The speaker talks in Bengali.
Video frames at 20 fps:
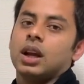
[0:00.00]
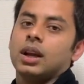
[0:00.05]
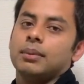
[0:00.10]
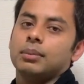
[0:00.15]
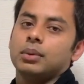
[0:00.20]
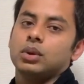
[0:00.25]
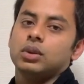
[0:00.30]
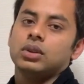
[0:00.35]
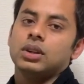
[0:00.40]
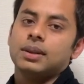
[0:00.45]

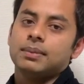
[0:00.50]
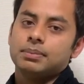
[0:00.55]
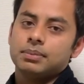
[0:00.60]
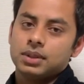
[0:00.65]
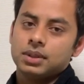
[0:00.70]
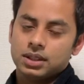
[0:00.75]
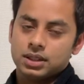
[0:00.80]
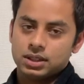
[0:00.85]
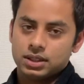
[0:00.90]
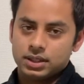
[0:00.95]
এবং
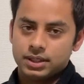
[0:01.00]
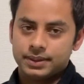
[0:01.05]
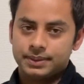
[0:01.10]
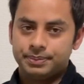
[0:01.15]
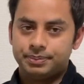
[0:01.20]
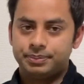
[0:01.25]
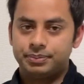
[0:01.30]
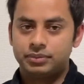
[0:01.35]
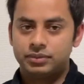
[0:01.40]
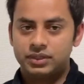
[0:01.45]
আপনার
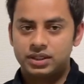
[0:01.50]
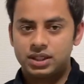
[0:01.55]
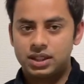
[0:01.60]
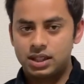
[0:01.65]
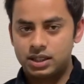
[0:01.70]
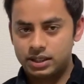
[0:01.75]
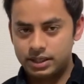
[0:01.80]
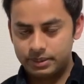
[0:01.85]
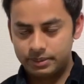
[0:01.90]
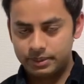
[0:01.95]

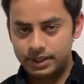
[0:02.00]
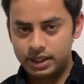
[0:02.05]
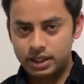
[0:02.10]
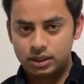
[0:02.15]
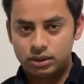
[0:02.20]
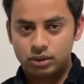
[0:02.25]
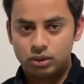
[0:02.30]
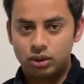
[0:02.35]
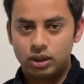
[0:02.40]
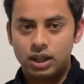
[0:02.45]

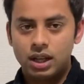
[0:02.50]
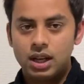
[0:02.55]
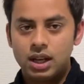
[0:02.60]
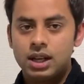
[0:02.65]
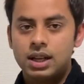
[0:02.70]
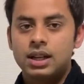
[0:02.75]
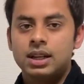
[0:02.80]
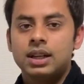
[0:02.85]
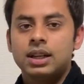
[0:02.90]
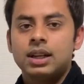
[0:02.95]
সার্টিফিকেটগুলো
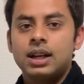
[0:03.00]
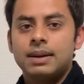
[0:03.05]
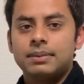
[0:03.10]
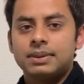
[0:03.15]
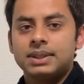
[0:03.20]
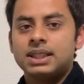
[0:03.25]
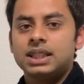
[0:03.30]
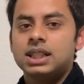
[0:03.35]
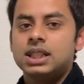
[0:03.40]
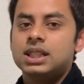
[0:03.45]

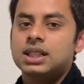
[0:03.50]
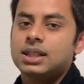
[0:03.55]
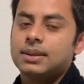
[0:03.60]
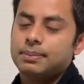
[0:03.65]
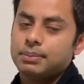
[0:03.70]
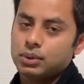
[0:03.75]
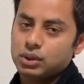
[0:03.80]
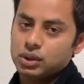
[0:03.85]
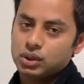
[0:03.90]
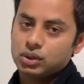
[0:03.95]
আপনার তিনটা
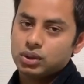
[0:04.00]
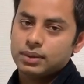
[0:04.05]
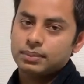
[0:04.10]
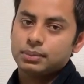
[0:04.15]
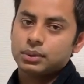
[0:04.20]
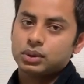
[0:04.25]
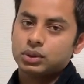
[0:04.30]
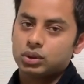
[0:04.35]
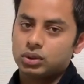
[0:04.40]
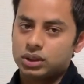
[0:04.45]

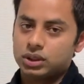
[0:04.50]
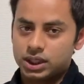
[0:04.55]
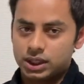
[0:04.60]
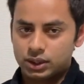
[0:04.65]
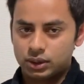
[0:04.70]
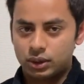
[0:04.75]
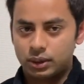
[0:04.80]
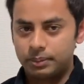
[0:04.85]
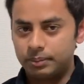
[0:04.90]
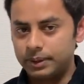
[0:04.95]
পরিচয়পত্র
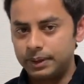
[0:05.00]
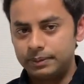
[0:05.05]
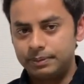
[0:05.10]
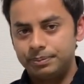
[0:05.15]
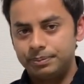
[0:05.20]
দিতে হবে